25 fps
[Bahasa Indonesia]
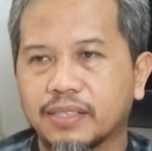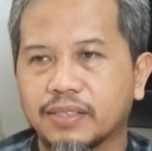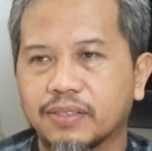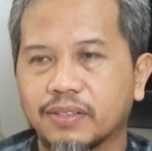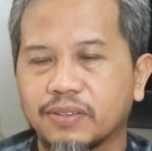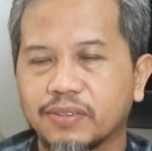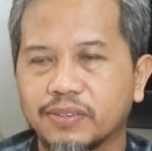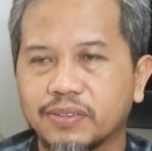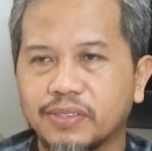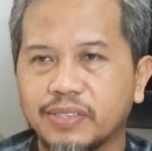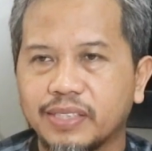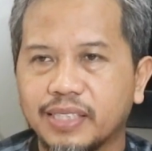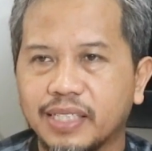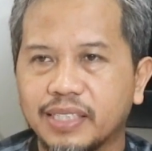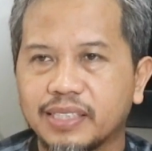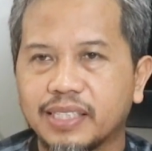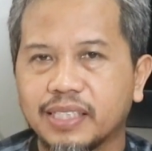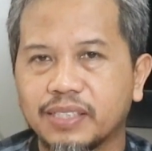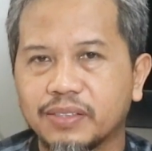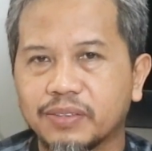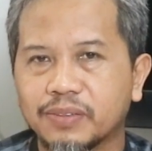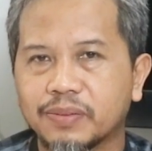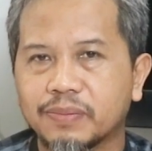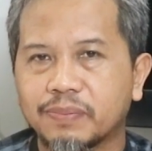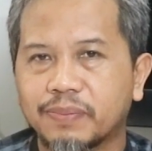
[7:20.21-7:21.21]
Solusinya
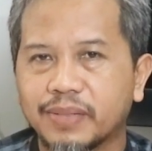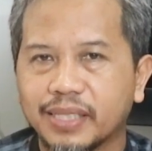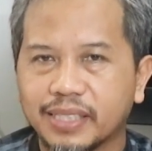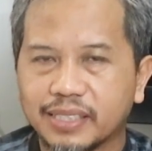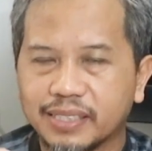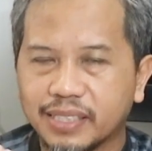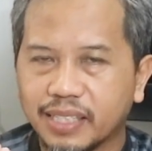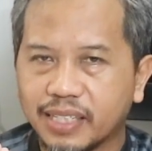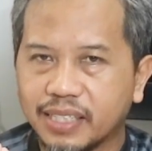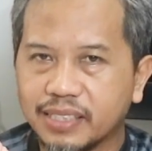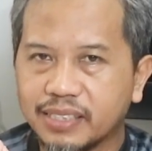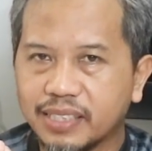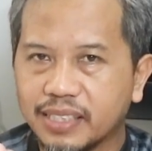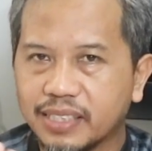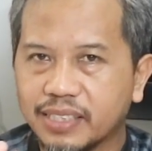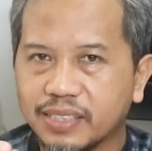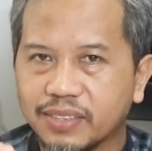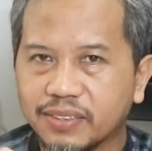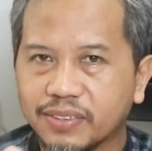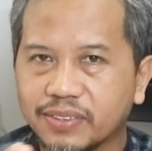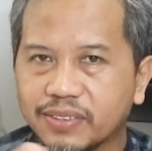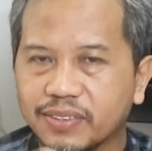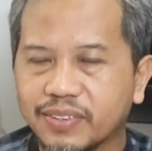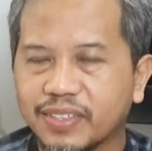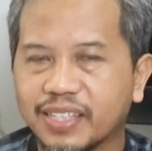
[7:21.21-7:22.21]
yaitu periksa aja
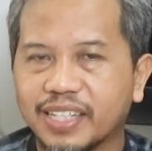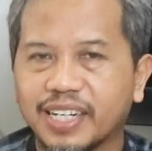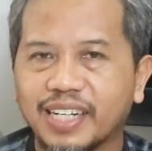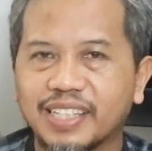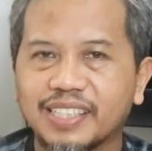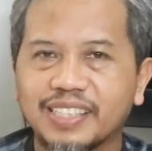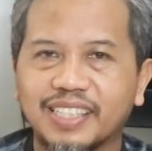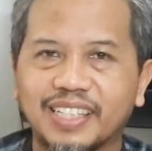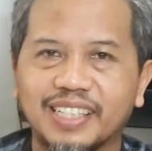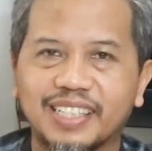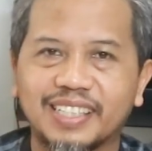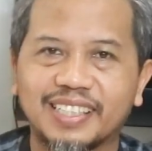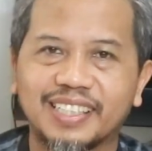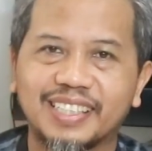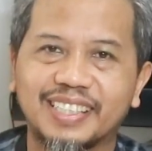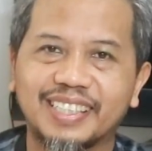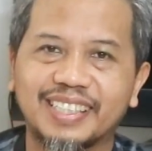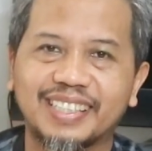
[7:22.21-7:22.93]
di ujung kerannya.